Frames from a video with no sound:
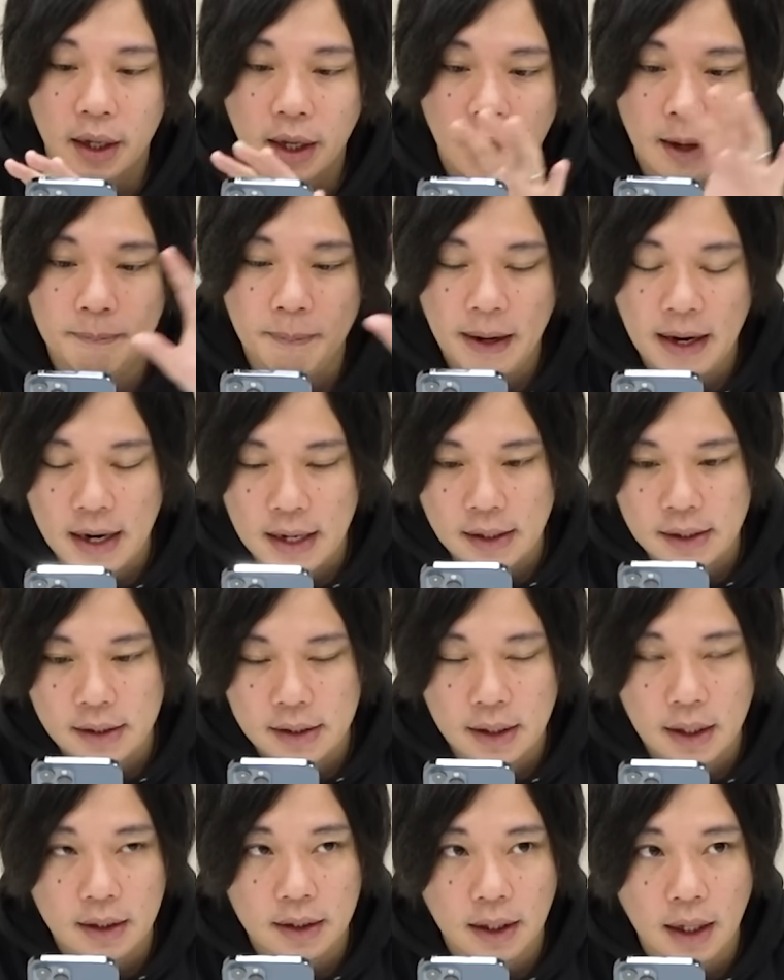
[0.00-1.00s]
え
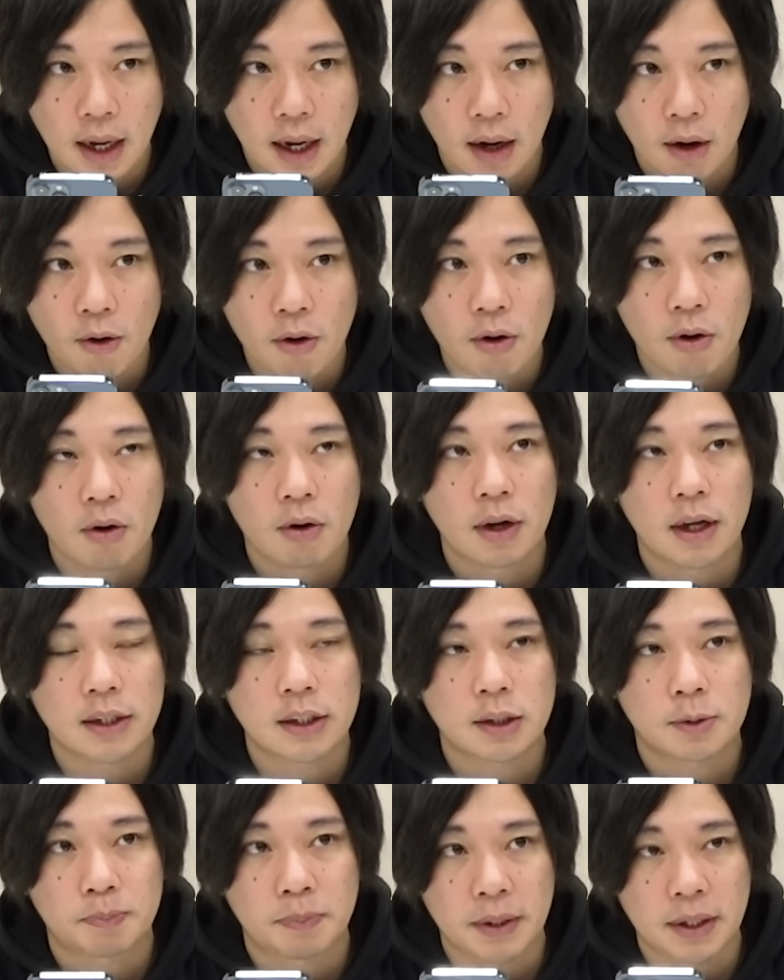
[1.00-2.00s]
バランス型オーホンが
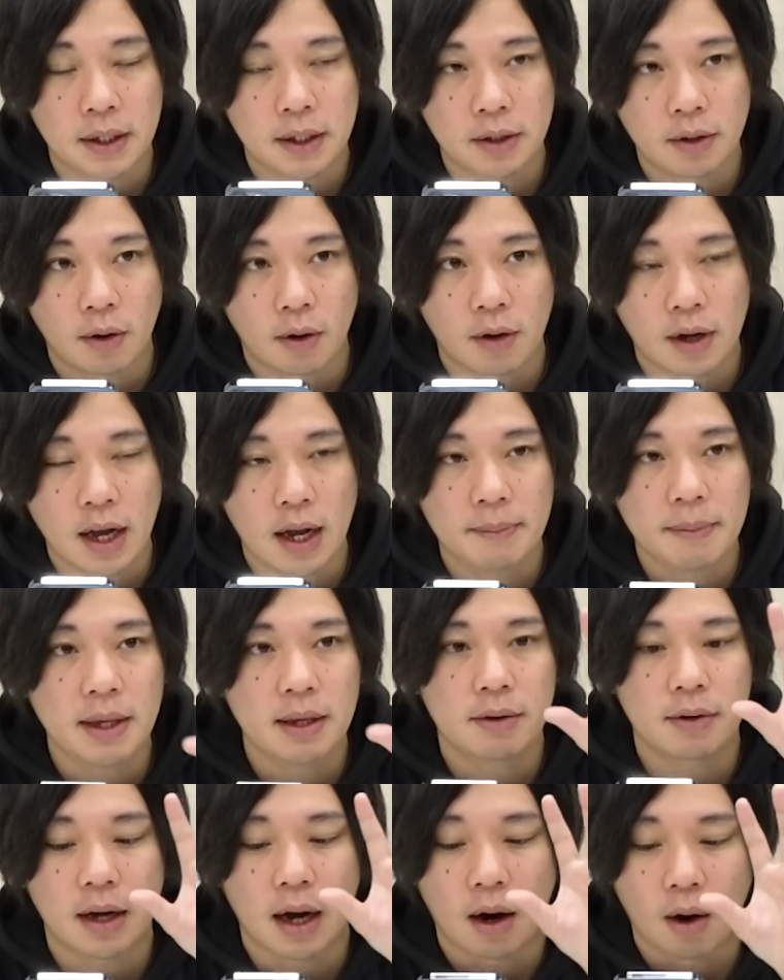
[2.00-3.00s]

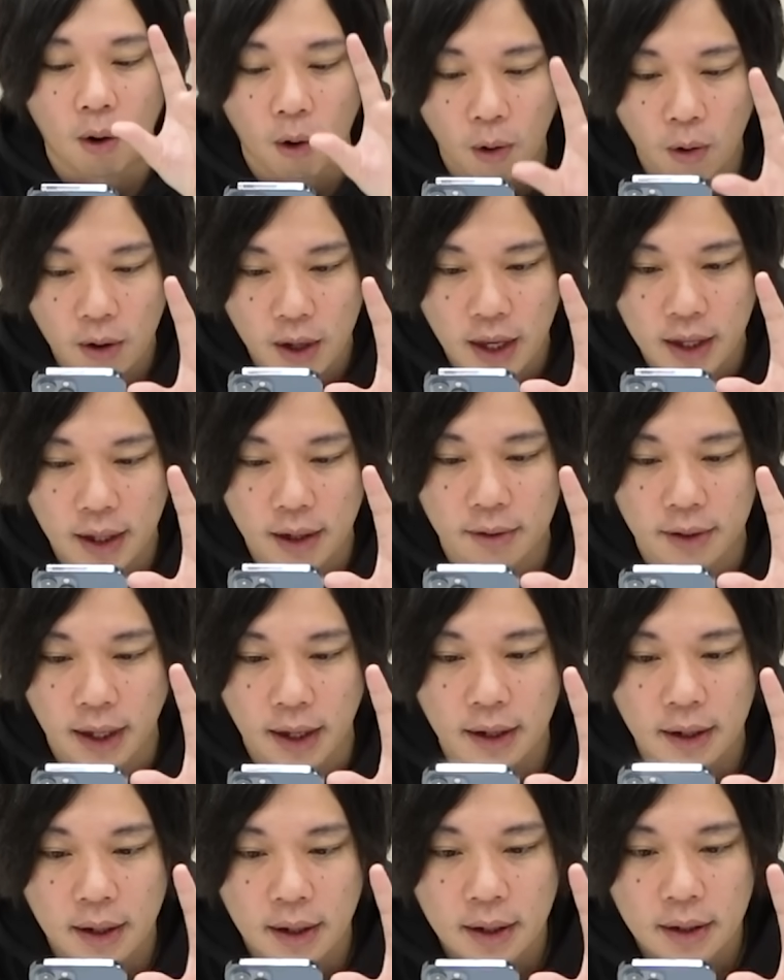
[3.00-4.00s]
スピードカミーユが砲撃なの
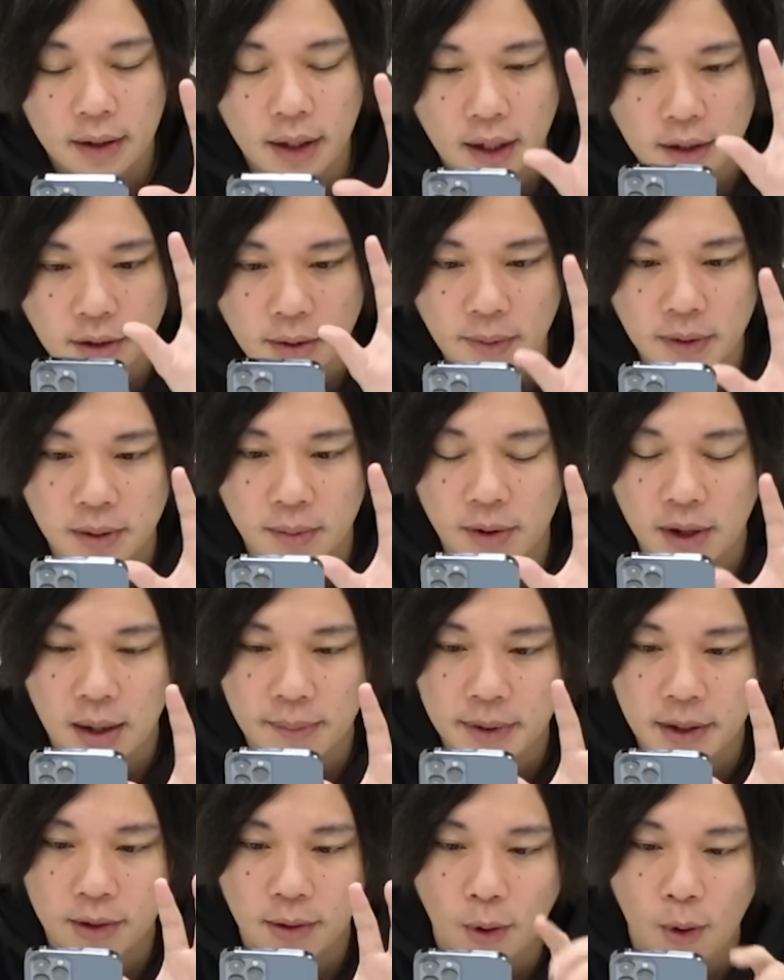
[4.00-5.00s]
ねでそもそも
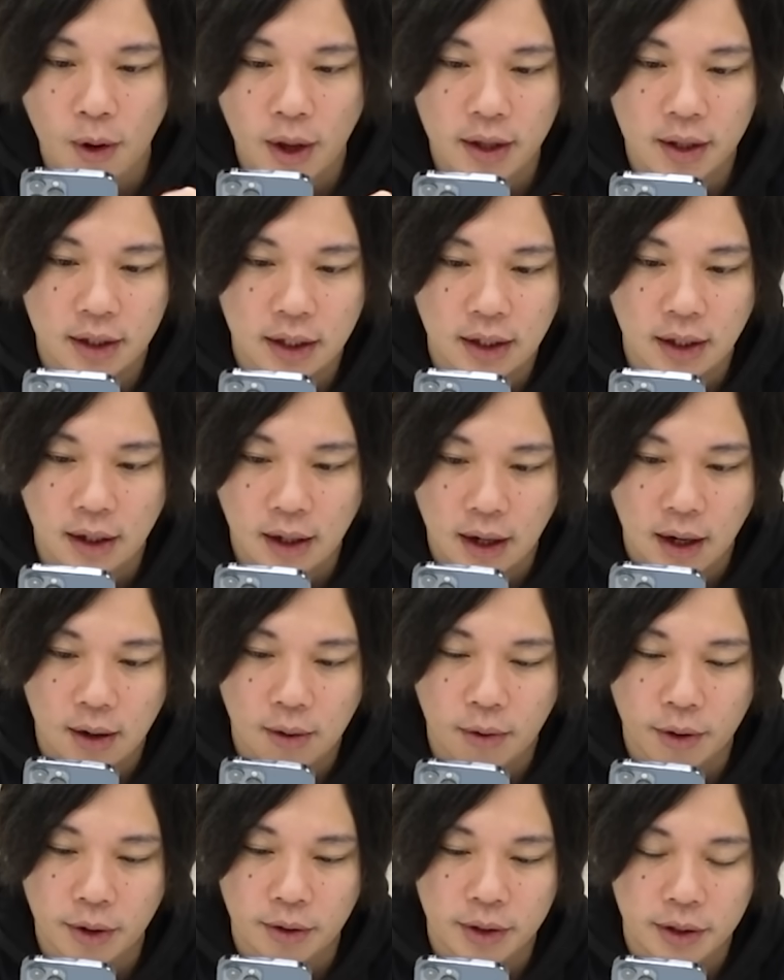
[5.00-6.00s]
カミーユ砲撃型だか
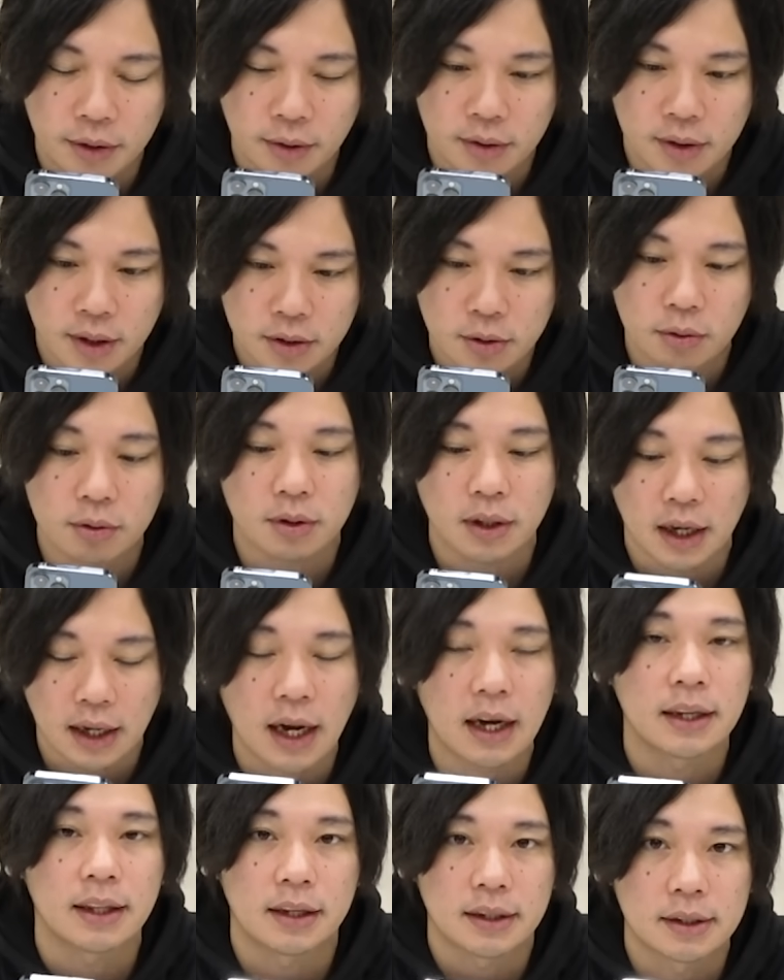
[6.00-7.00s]
らこれより威力がちょっと
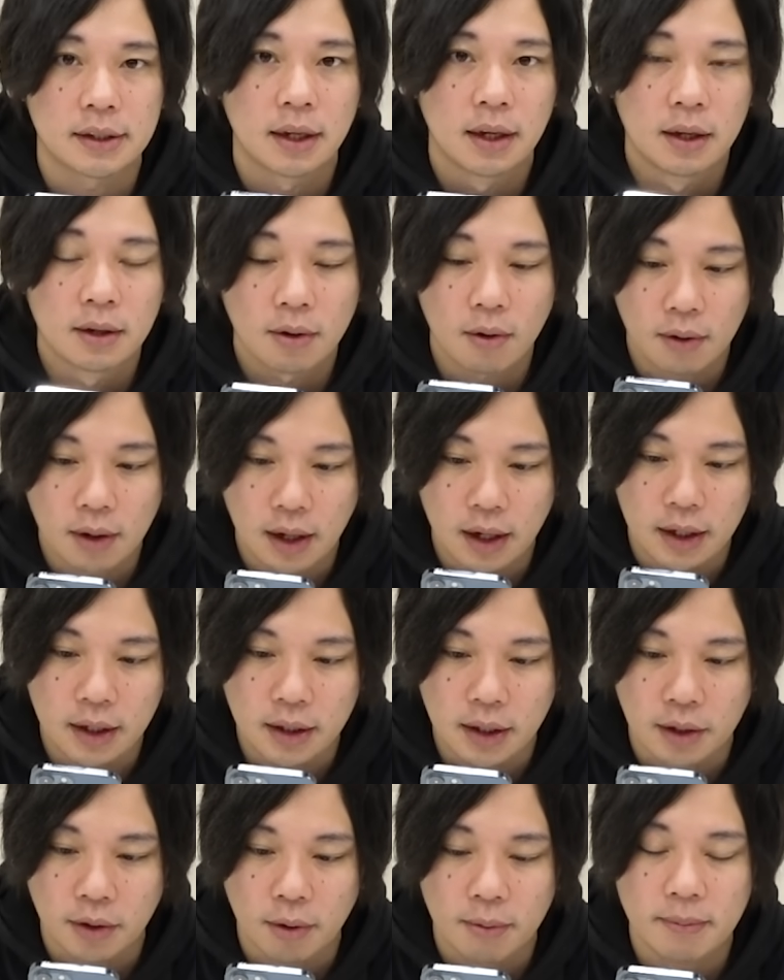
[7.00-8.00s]
高いですここから
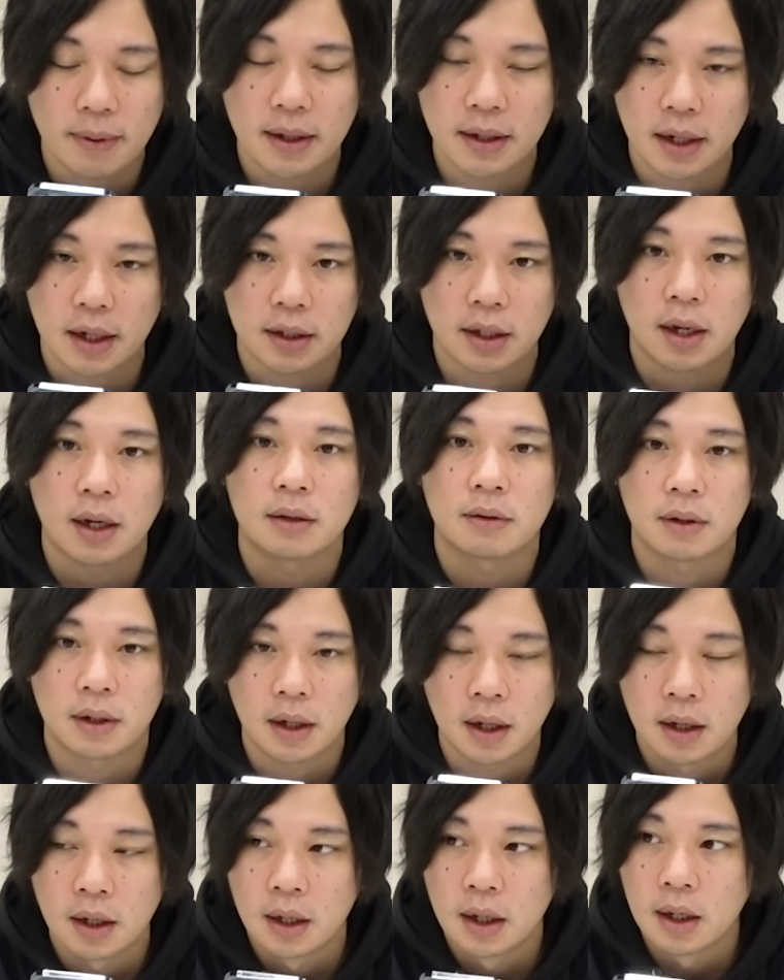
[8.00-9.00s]
1.4倍ぐらい高いの
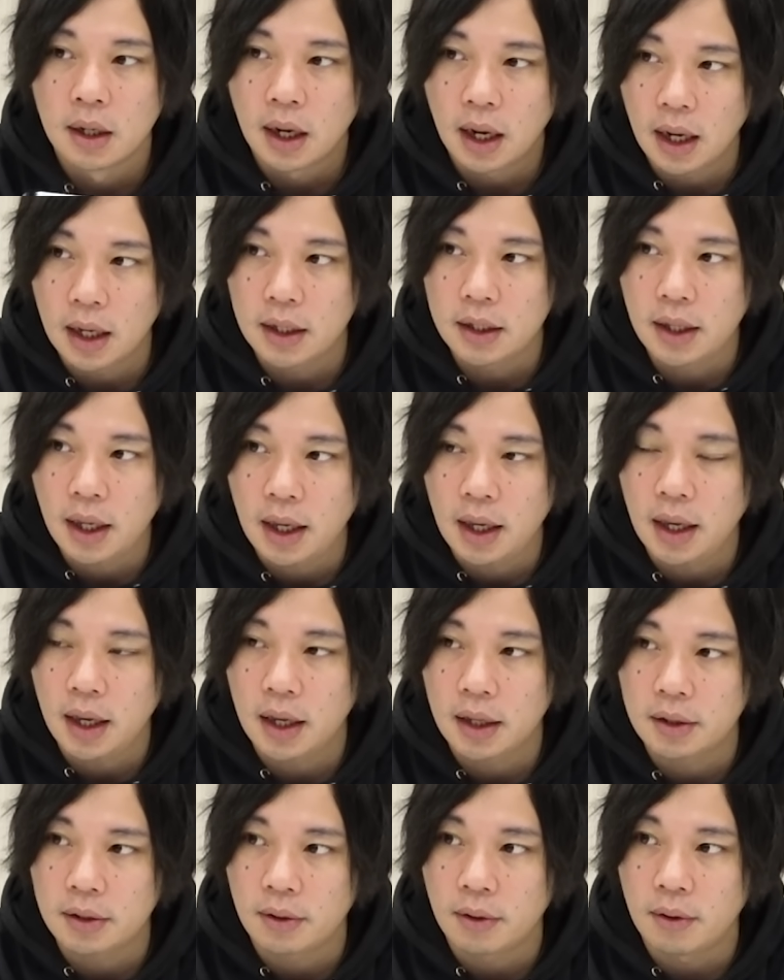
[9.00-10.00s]
かなはいで
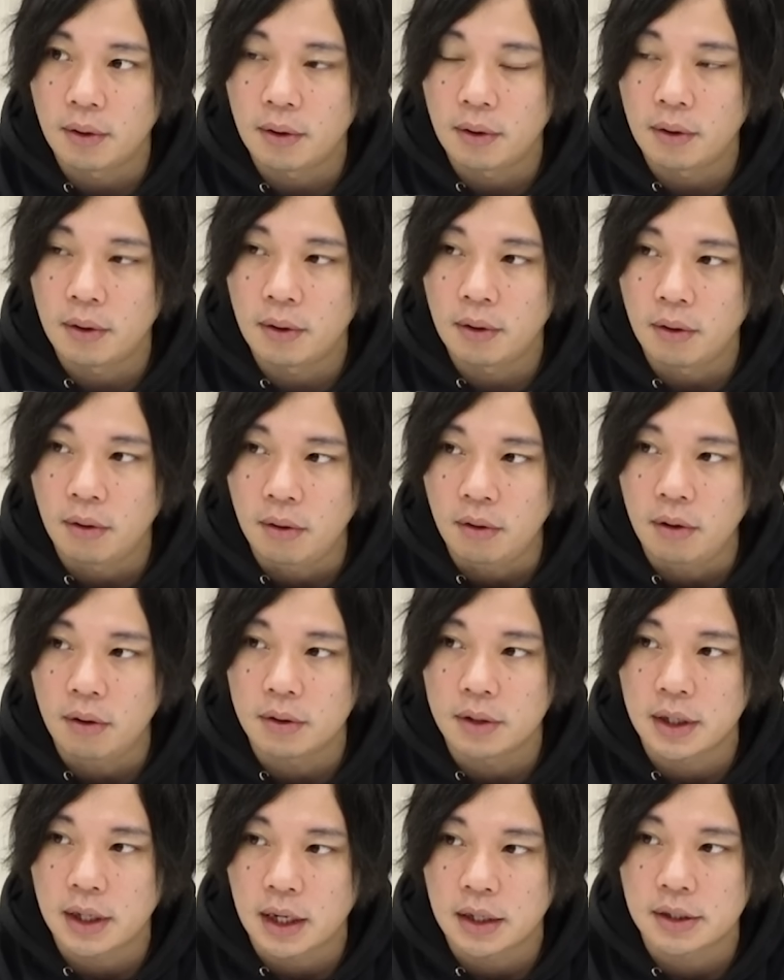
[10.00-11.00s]
えっと
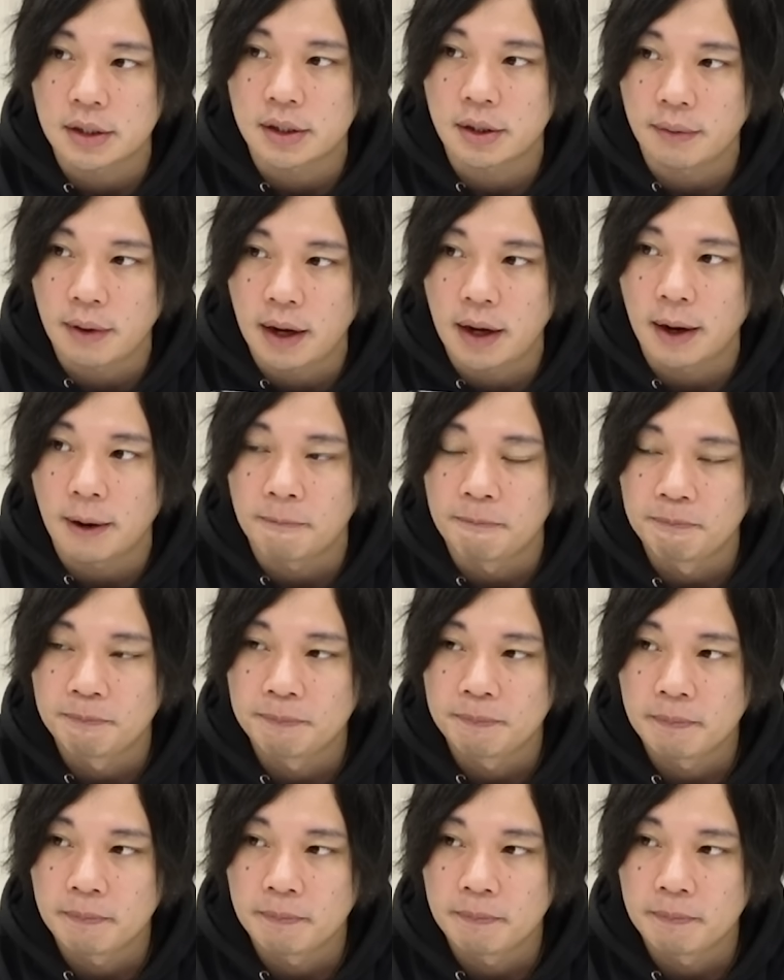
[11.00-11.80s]
オーホンに関しては